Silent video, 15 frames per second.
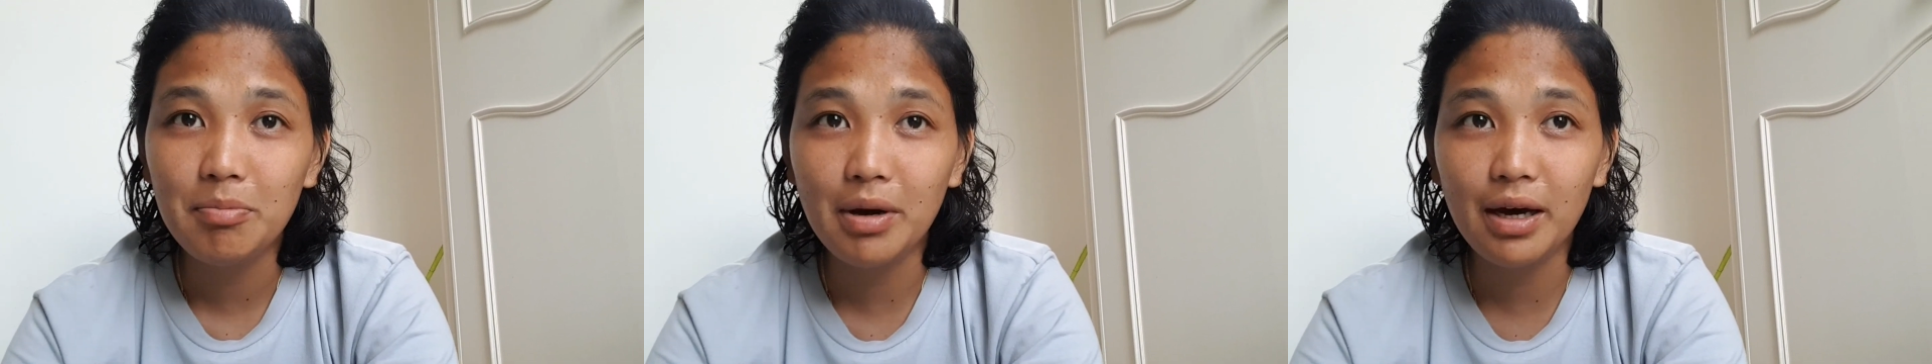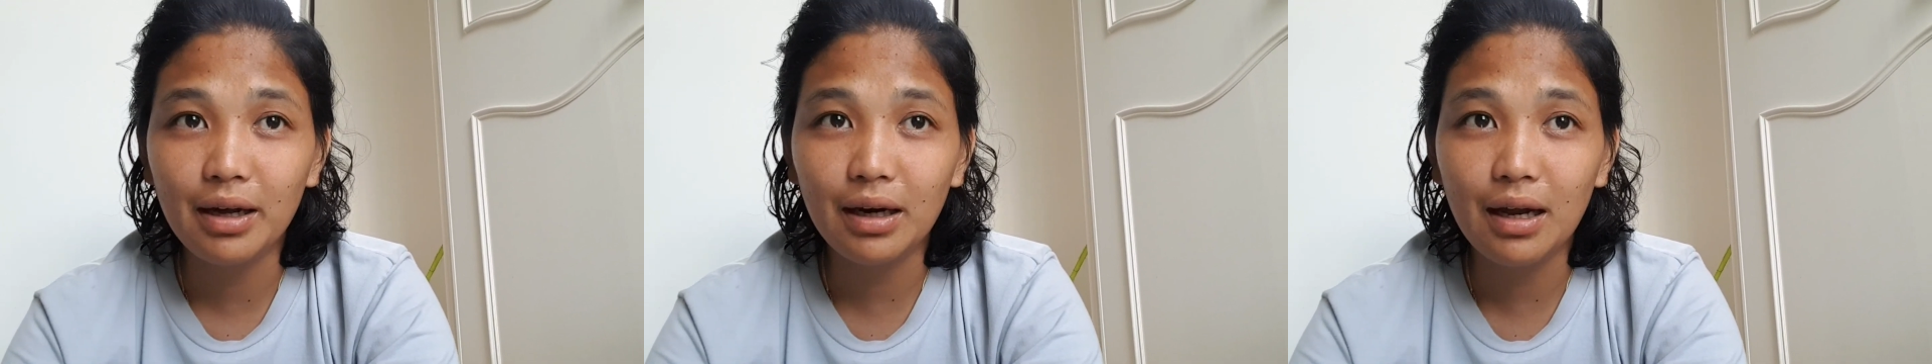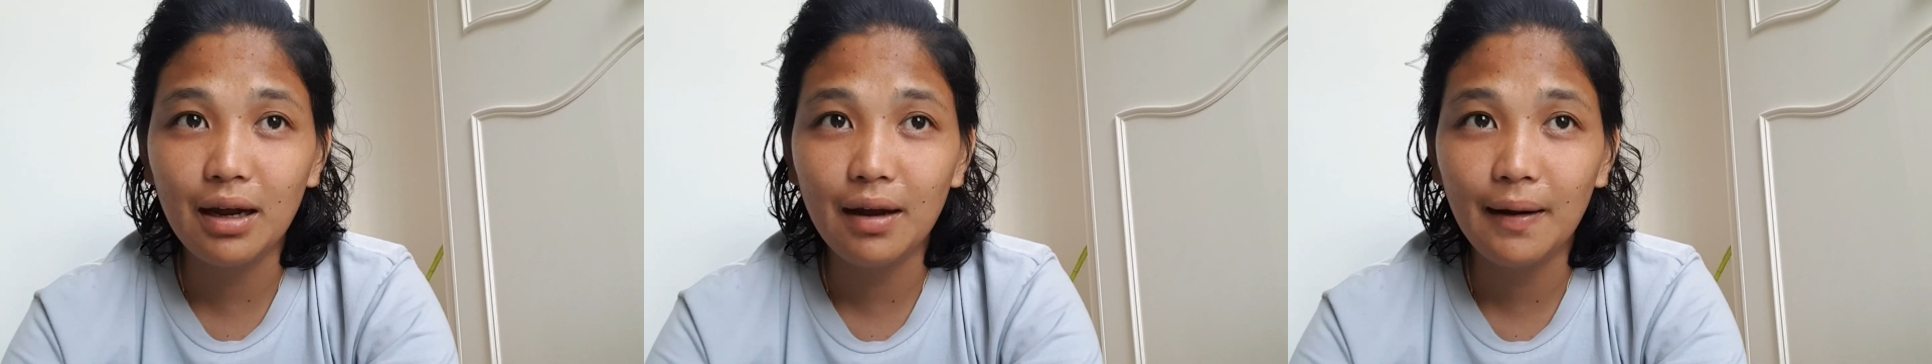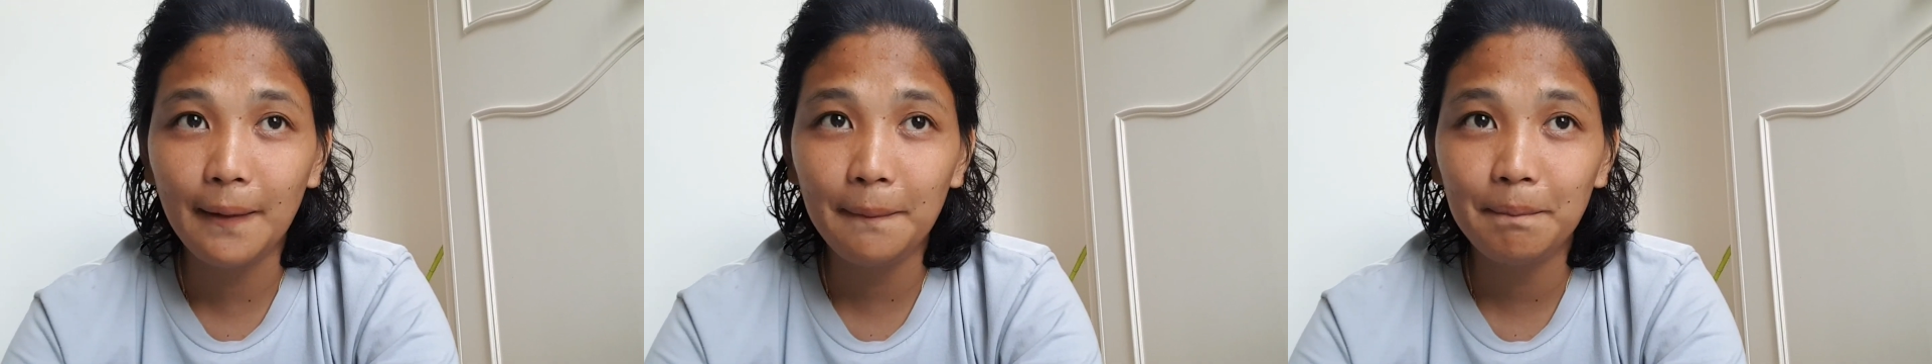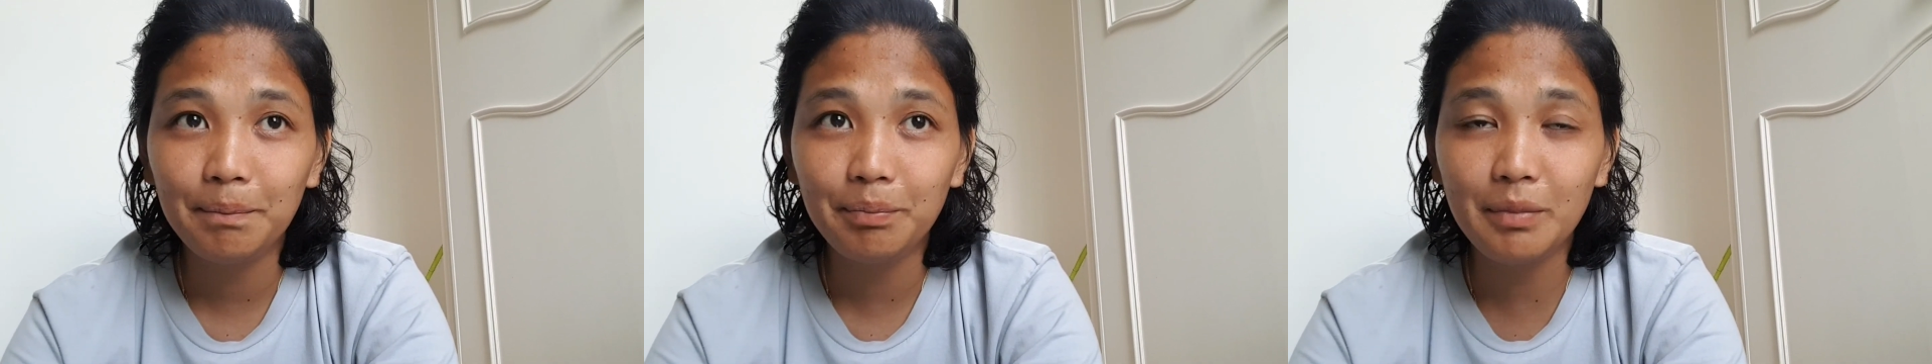para
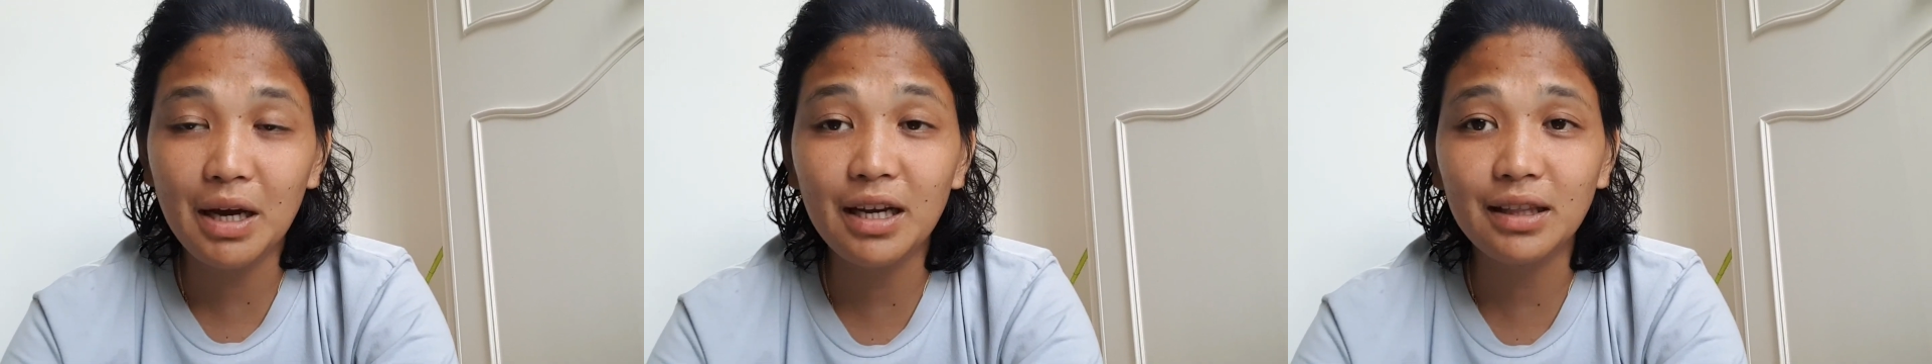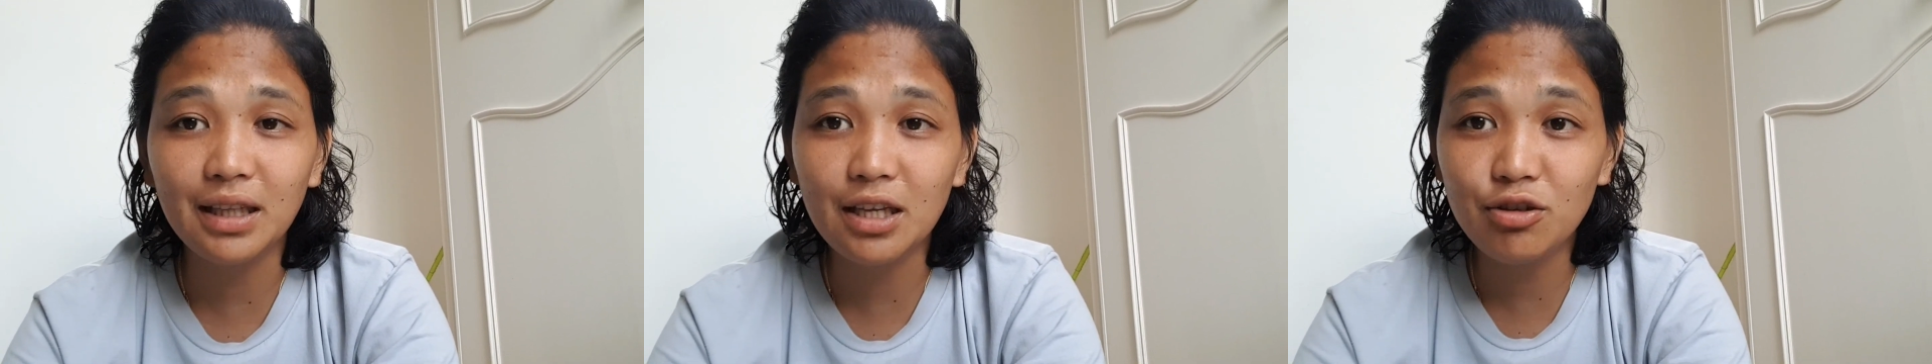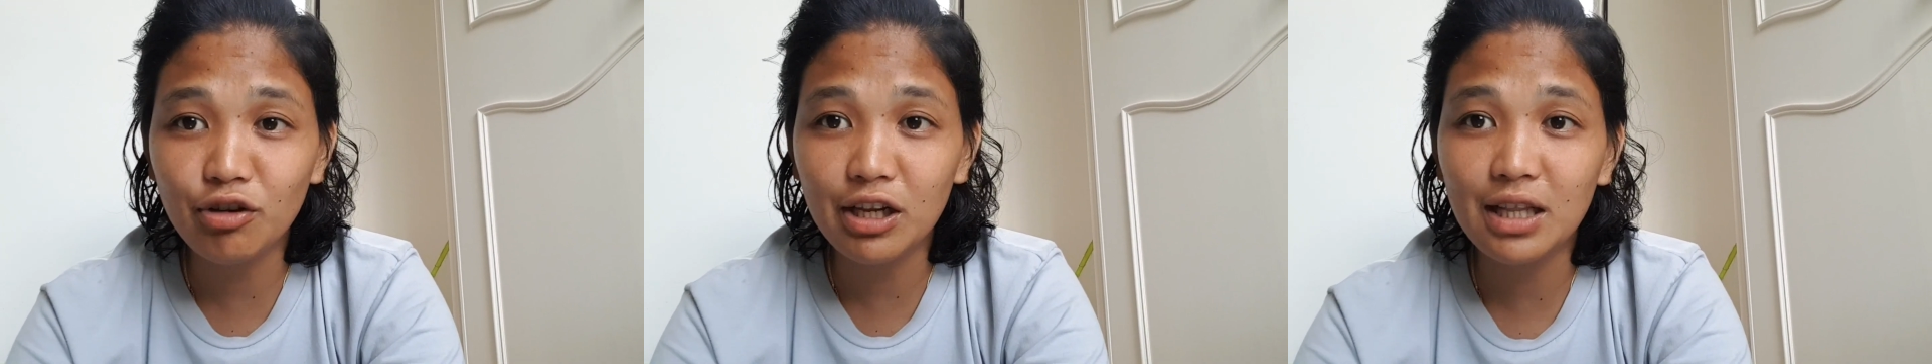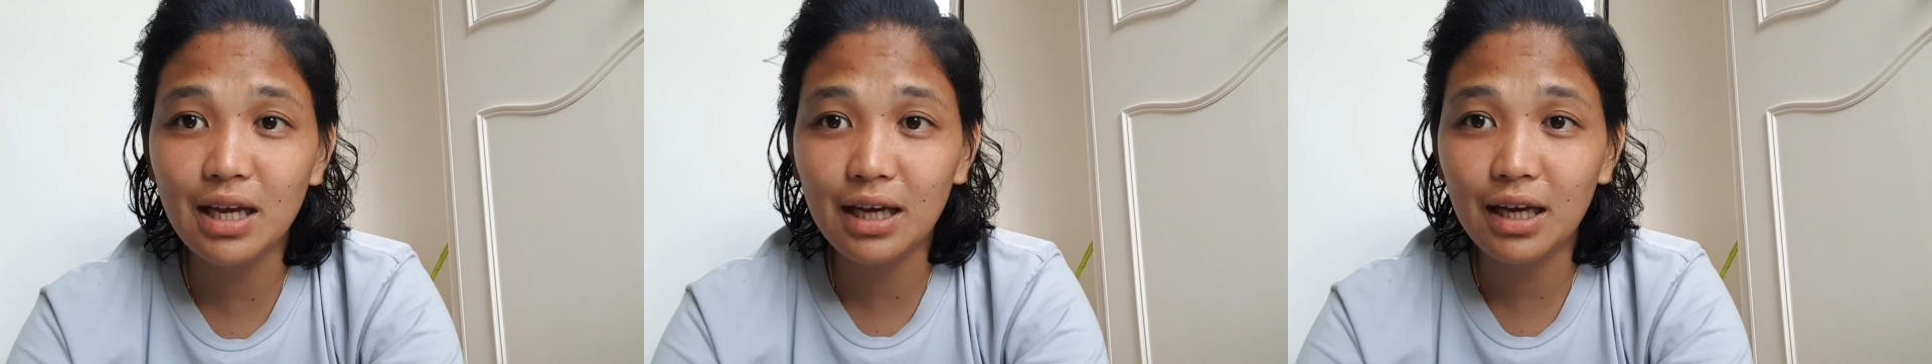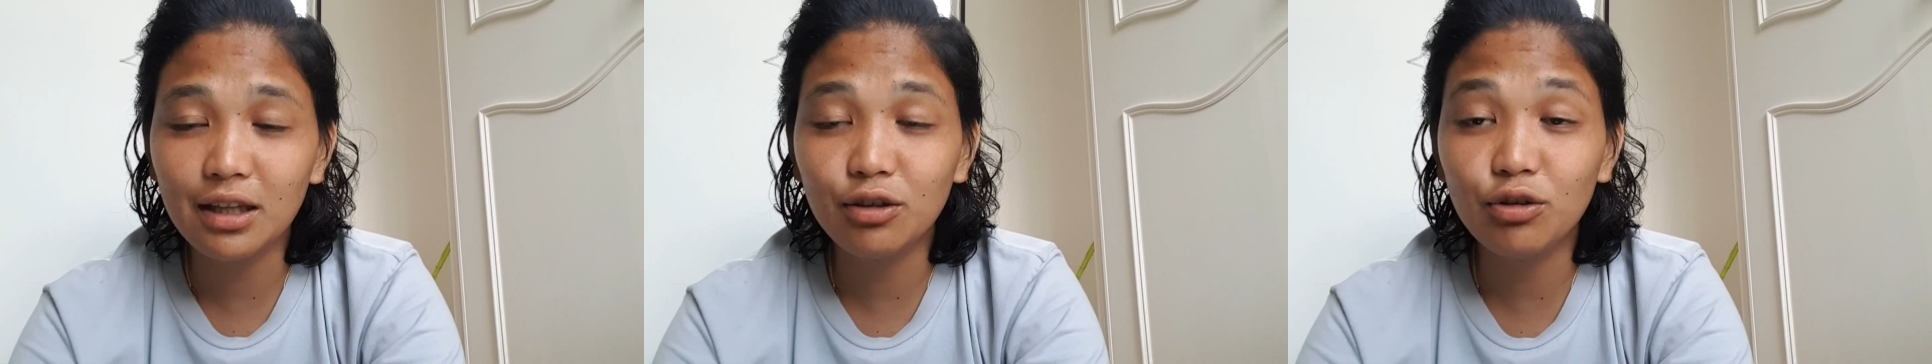makita nyo rin
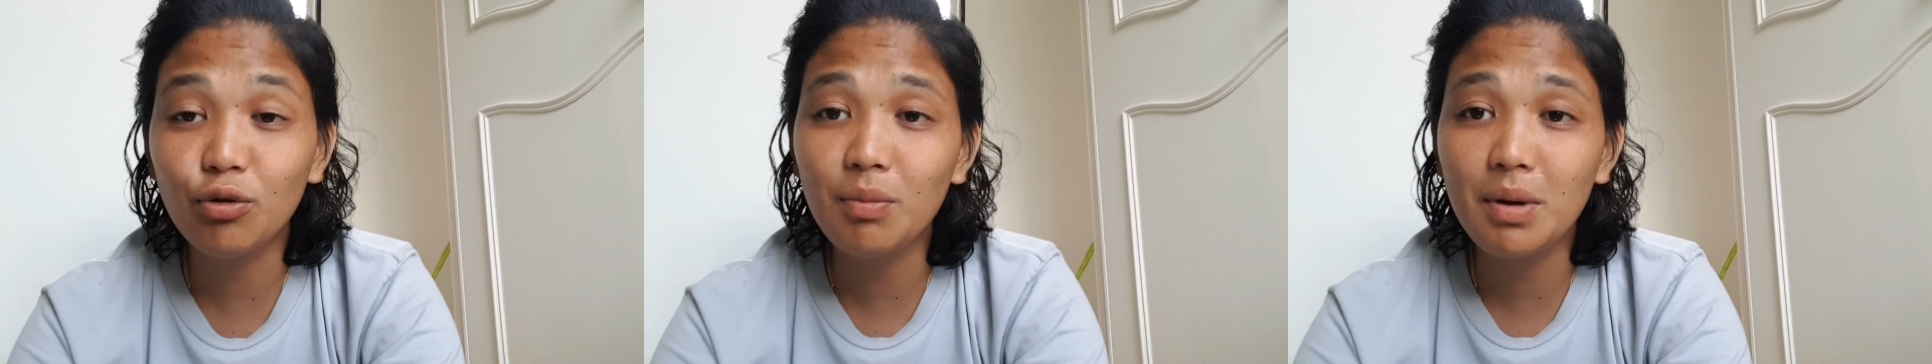agad kung